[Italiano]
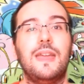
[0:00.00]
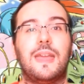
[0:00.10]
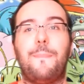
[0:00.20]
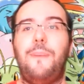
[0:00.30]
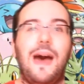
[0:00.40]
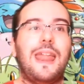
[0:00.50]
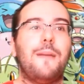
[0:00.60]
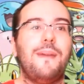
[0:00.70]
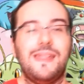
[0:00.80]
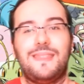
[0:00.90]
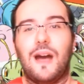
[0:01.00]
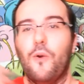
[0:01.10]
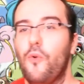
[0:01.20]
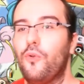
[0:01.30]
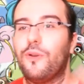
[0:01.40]
che pare emetta
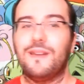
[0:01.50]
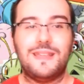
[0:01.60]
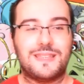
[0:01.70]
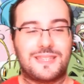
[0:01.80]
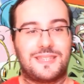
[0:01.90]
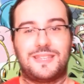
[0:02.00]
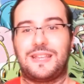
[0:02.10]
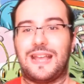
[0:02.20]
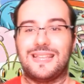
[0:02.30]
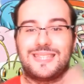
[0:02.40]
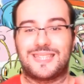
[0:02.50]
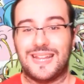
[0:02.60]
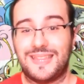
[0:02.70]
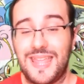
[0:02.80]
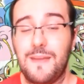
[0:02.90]
urlis
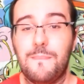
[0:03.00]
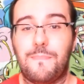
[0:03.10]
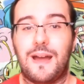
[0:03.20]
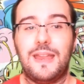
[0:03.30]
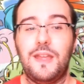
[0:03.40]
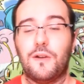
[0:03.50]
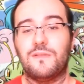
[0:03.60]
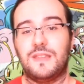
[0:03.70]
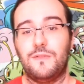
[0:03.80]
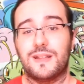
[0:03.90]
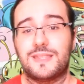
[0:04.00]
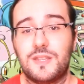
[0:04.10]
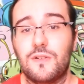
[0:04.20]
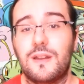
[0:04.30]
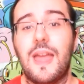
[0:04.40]
cassa timpani in
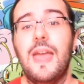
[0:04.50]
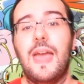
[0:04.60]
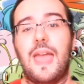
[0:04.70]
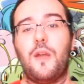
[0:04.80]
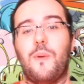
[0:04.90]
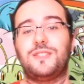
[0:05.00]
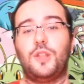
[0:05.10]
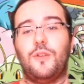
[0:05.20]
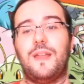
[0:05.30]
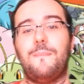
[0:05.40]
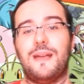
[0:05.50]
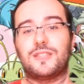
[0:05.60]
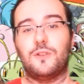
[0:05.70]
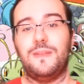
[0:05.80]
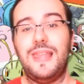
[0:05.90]
continuazione e in questo dovrebbe
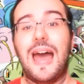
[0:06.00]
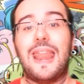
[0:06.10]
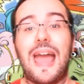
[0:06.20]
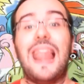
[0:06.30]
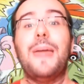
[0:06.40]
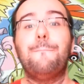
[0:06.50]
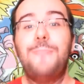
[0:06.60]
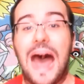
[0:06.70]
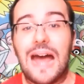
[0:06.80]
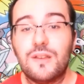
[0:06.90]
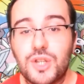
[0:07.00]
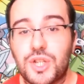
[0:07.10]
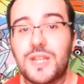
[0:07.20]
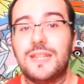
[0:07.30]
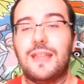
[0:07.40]
assomigliare alle
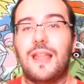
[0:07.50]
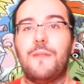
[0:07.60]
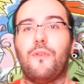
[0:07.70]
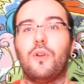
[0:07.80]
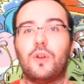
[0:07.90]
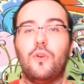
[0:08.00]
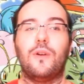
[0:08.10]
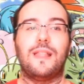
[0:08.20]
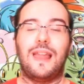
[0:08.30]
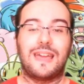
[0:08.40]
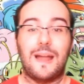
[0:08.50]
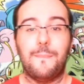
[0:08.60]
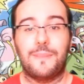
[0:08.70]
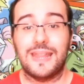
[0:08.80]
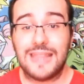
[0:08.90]
Banshee del folklore della
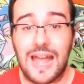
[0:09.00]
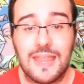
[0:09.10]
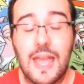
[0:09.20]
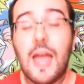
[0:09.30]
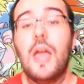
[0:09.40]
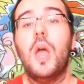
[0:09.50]
Gran Bretagna